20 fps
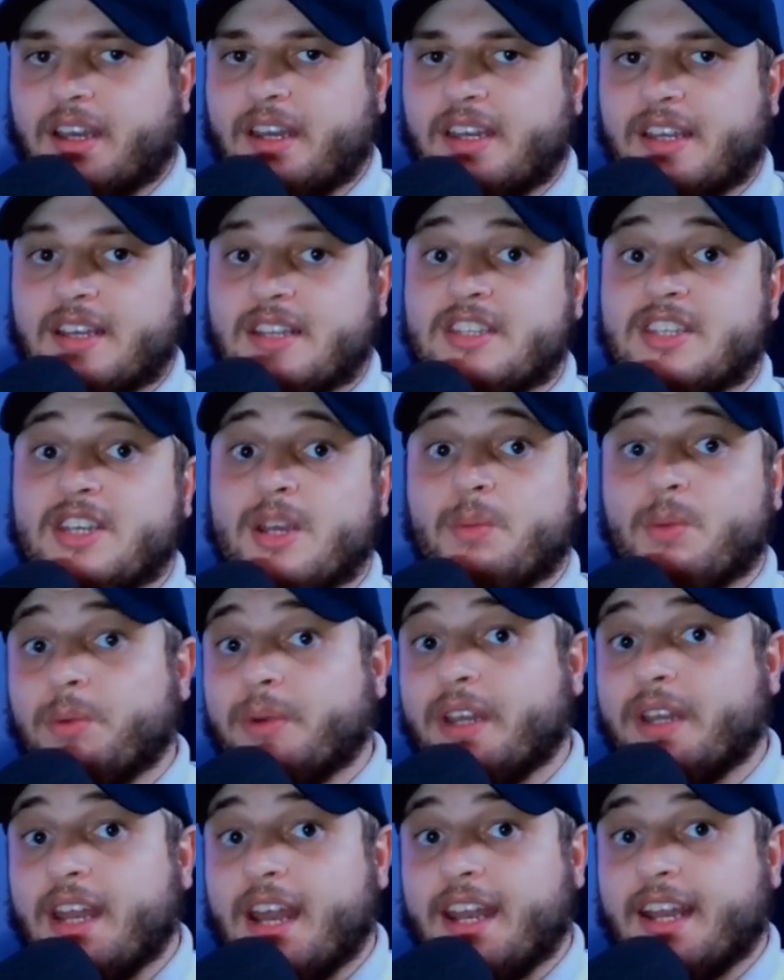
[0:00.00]
يعني كنت
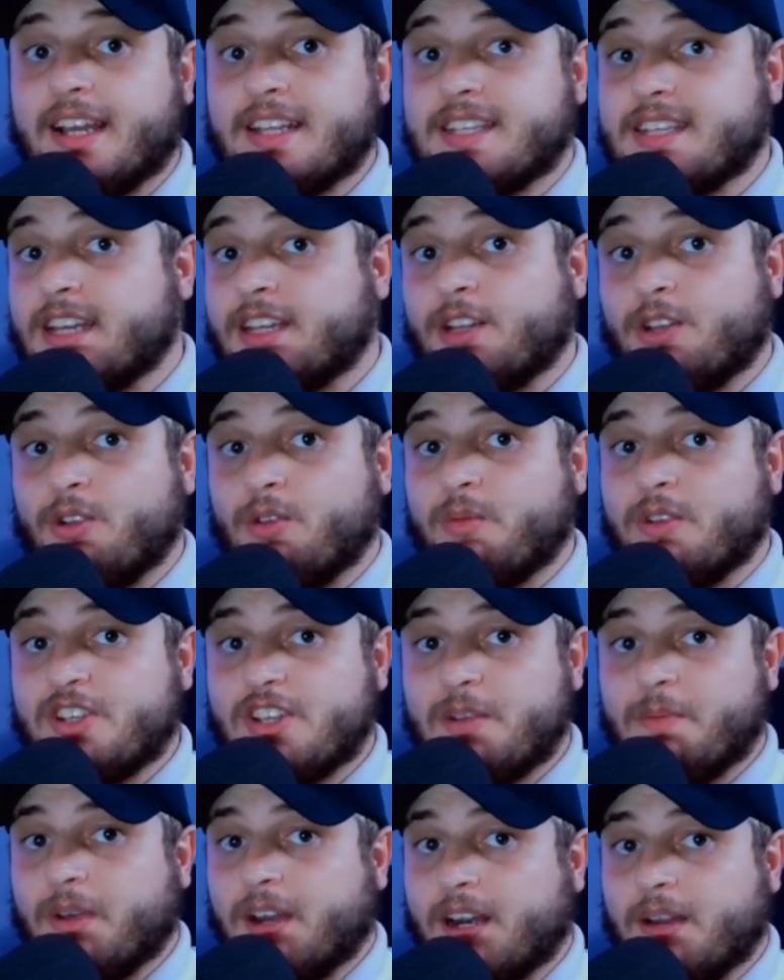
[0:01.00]
ممكن انك تعدلو
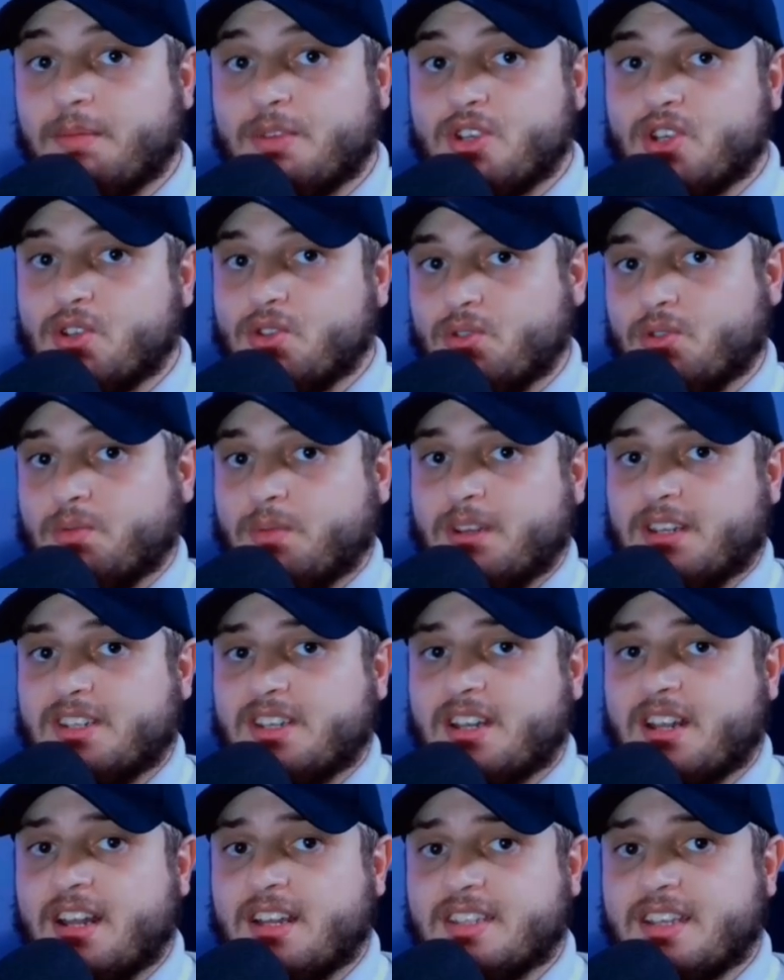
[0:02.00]
ماشي مره ماشي جوج
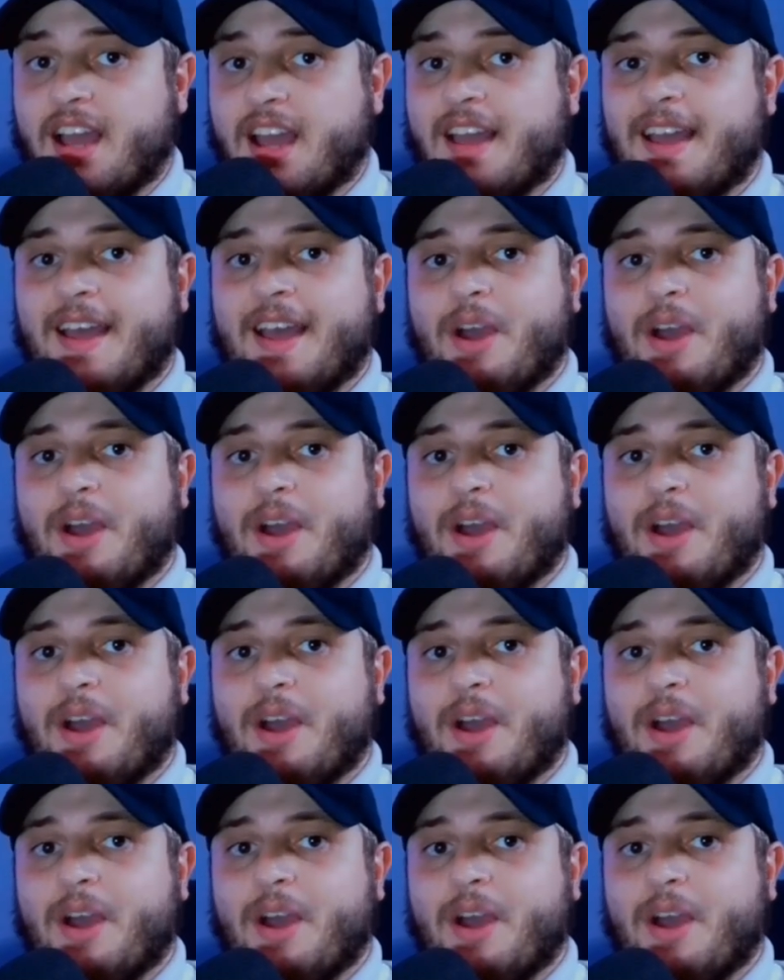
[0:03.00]
ماشي ثلاثه